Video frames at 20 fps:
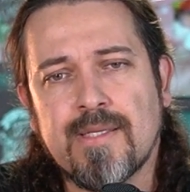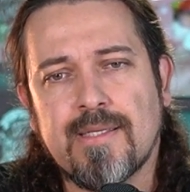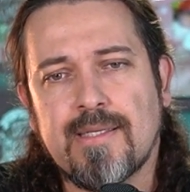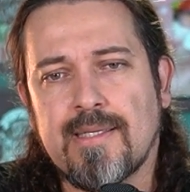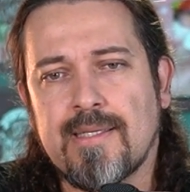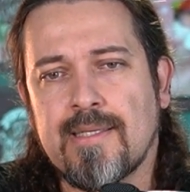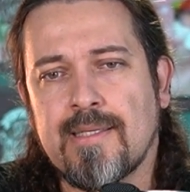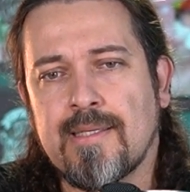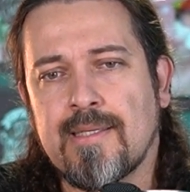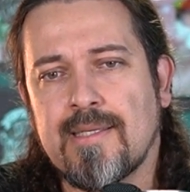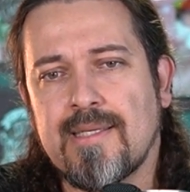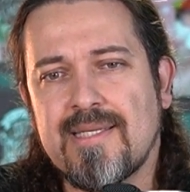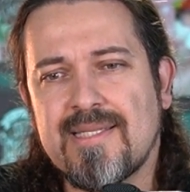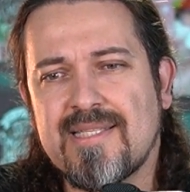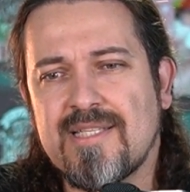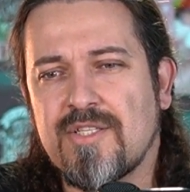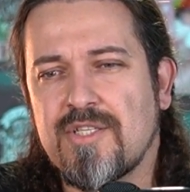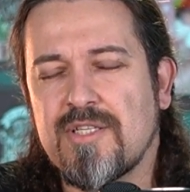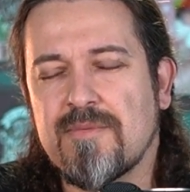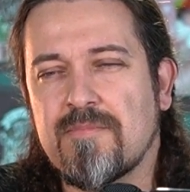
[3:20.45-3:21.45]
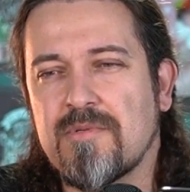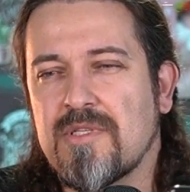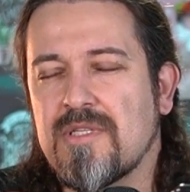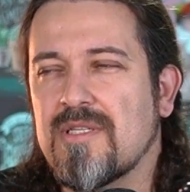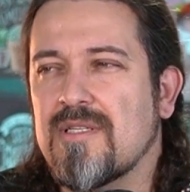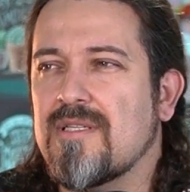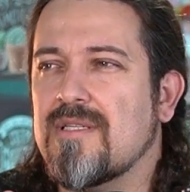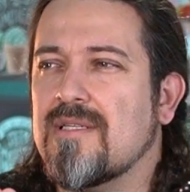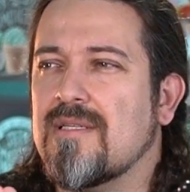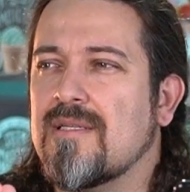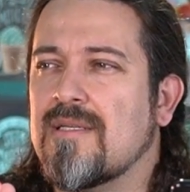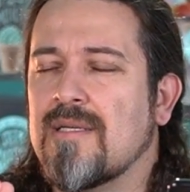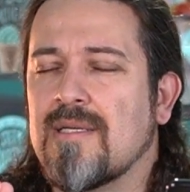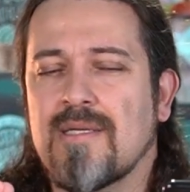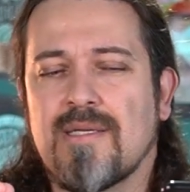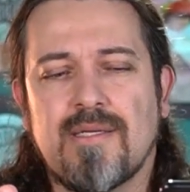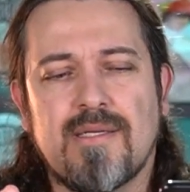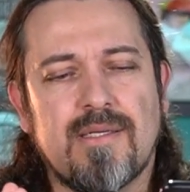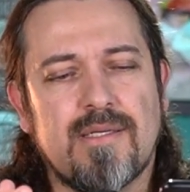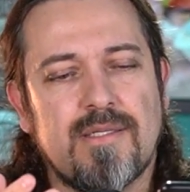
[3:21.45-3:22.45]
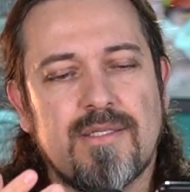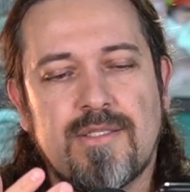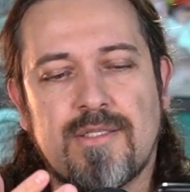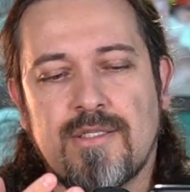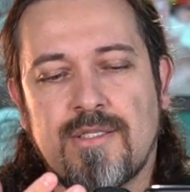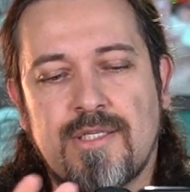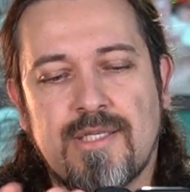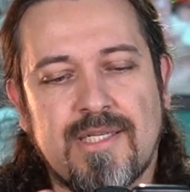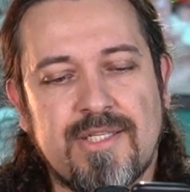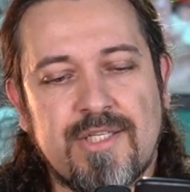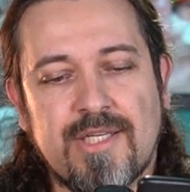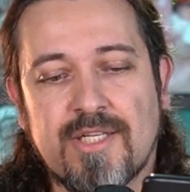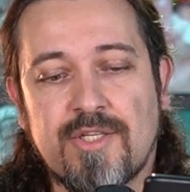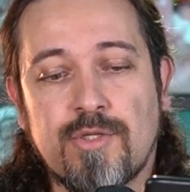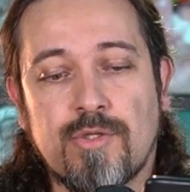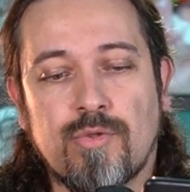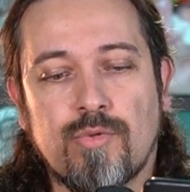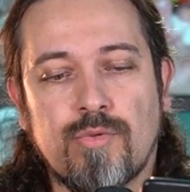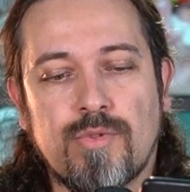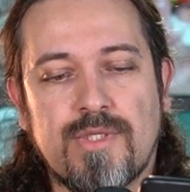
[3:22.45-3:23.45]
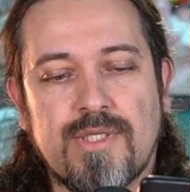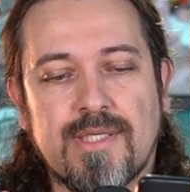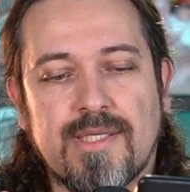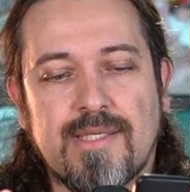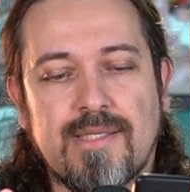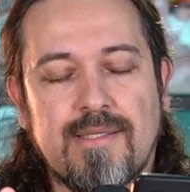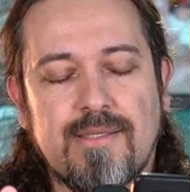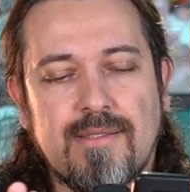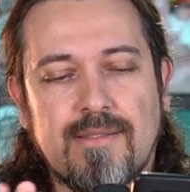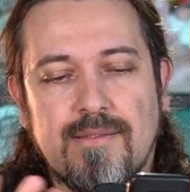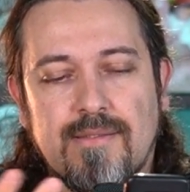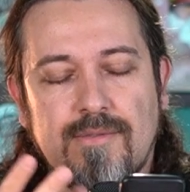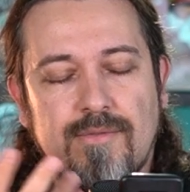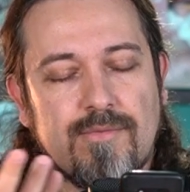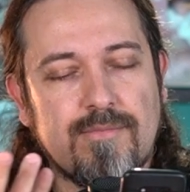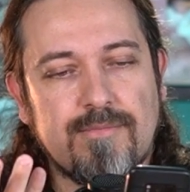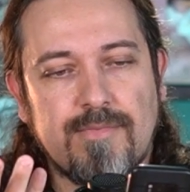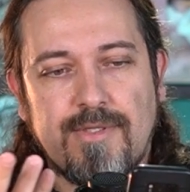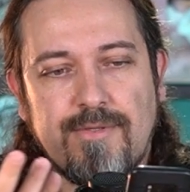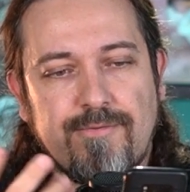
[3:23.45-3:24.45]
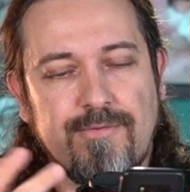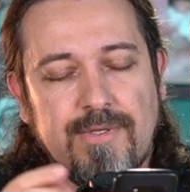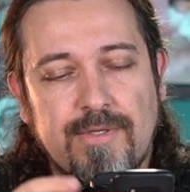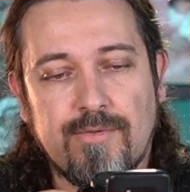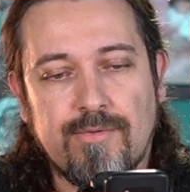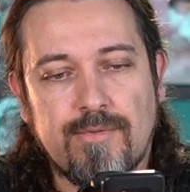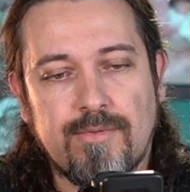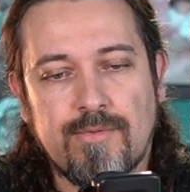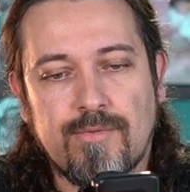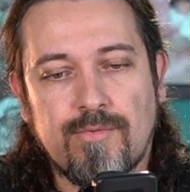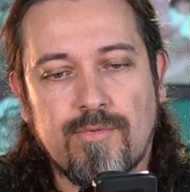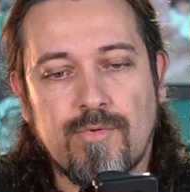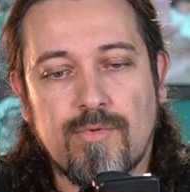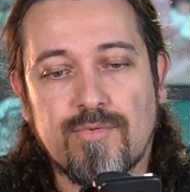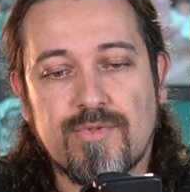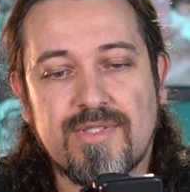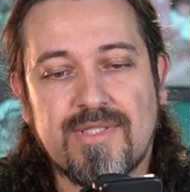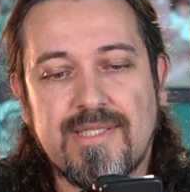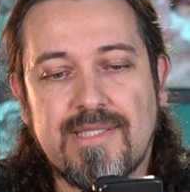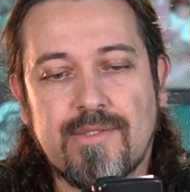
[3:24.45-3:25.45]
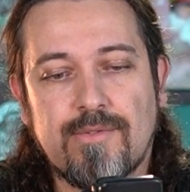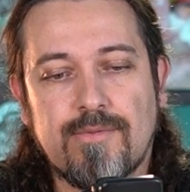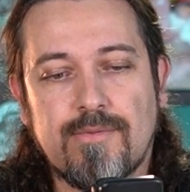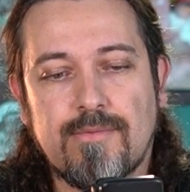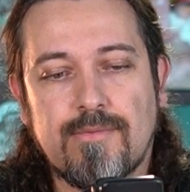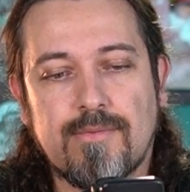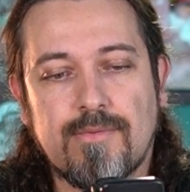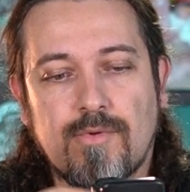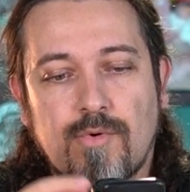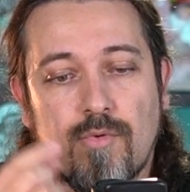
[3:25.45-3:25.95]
É, esse tipo de, de de, de, de atitude aqui, eu, enfim, eu não, não, consigo